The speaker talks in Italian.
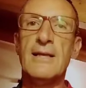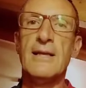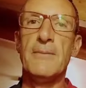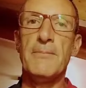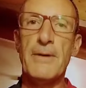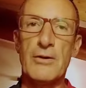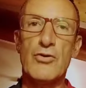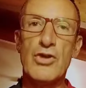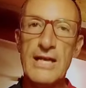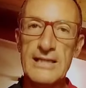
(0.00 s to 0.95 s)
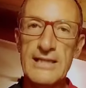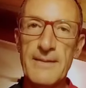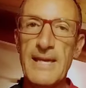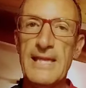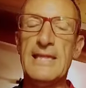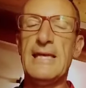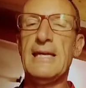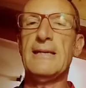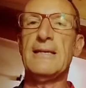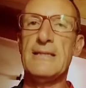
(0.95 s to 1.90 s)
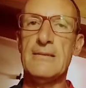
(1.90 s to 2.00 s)
però certamente
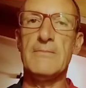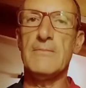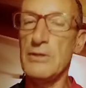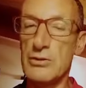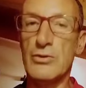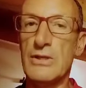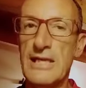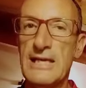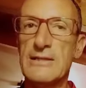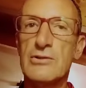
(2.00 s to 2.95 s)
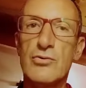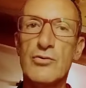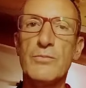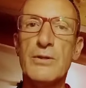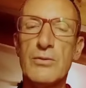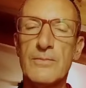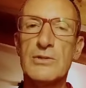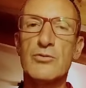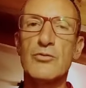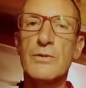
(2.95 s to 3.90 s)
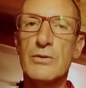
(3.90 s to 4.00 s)
bisogna subito, ma
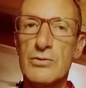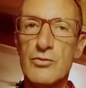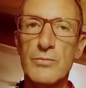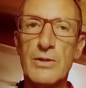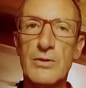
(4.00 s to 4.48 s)
subito, subito